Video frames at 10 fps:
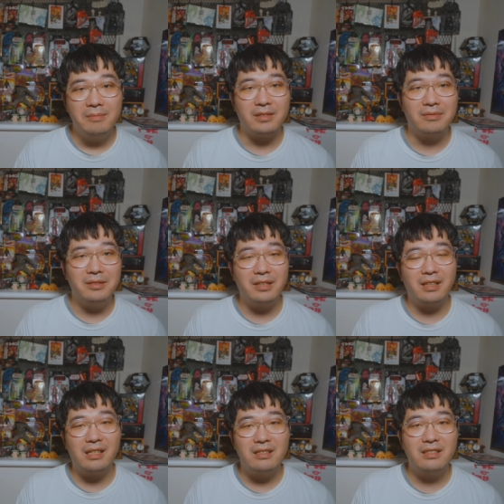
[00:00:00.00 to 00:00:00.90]
あ、そういっ
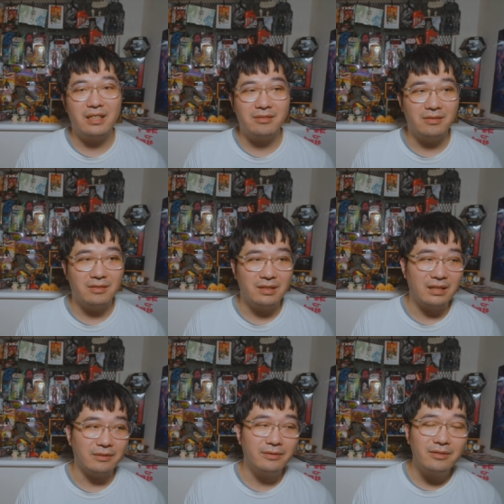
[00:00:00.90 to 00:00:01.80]
た感じでそのな
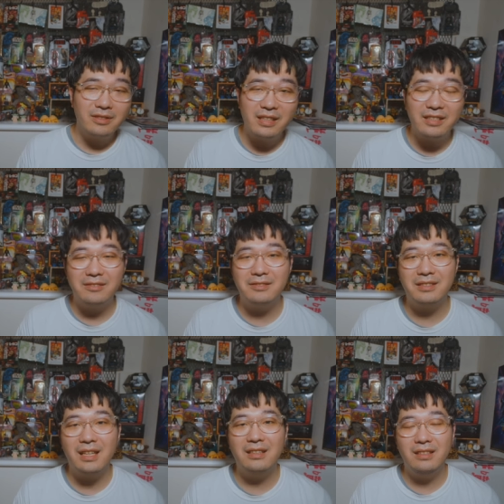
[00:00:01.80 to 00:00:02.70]
んだふとした瞬
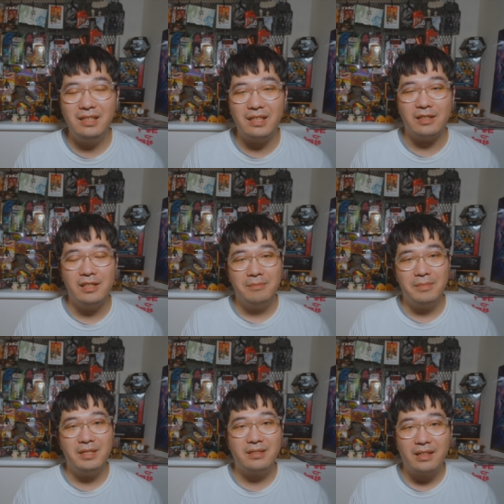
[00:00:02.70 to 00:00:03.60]
間に
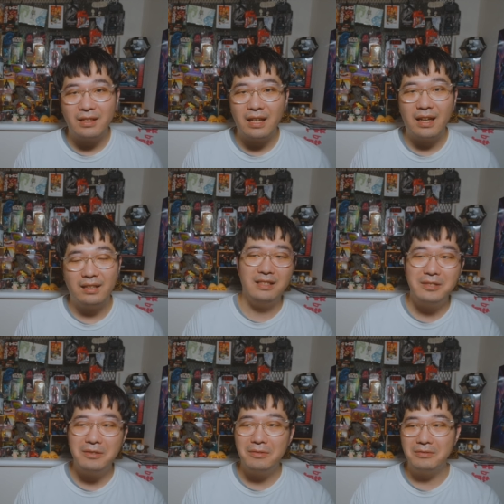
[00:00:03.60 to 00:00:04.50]
見つけた
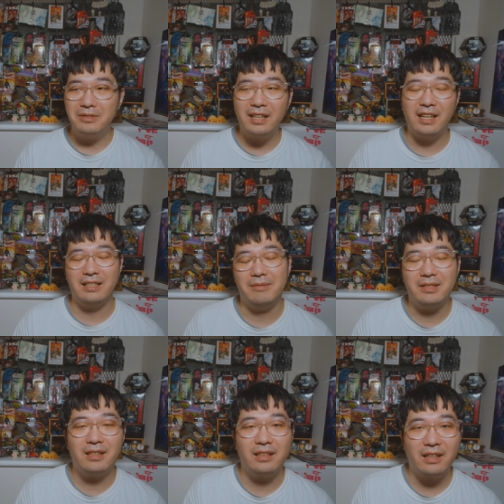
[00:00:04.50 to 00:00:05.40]
日常の中に見
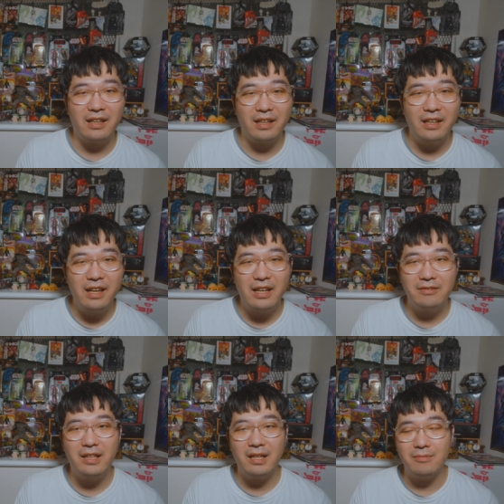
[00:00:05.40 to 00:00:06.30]
つけたかけがえ
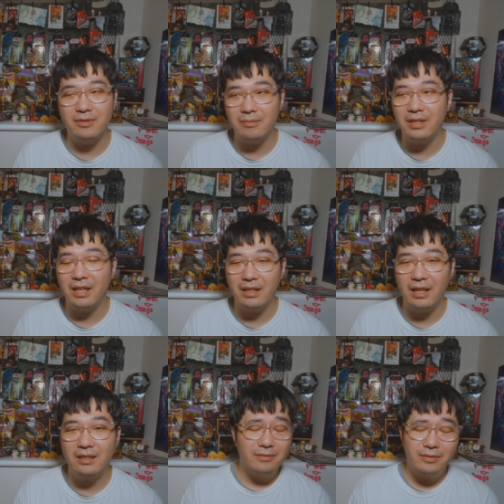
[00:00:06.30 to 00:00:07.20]
のないものみたいな
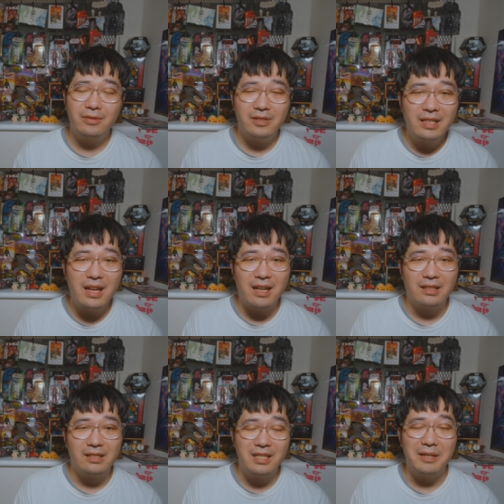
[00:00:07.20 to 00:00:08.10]
ふとした
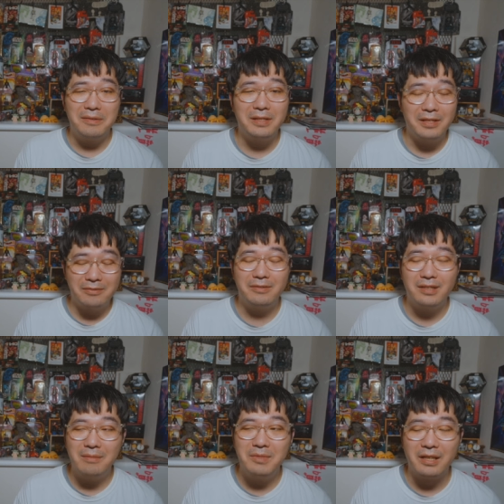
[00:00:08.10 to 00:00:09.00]
幸せな瞬
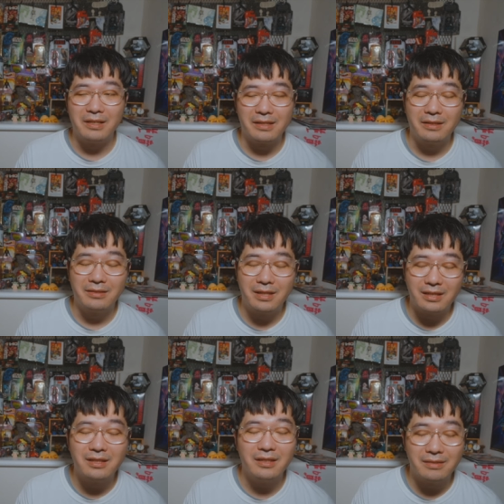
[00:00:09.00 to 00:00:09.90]
間みたいな写
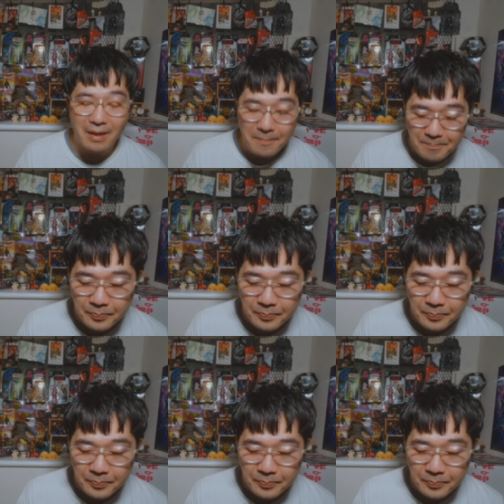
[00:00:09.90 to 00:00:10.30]
真ですね、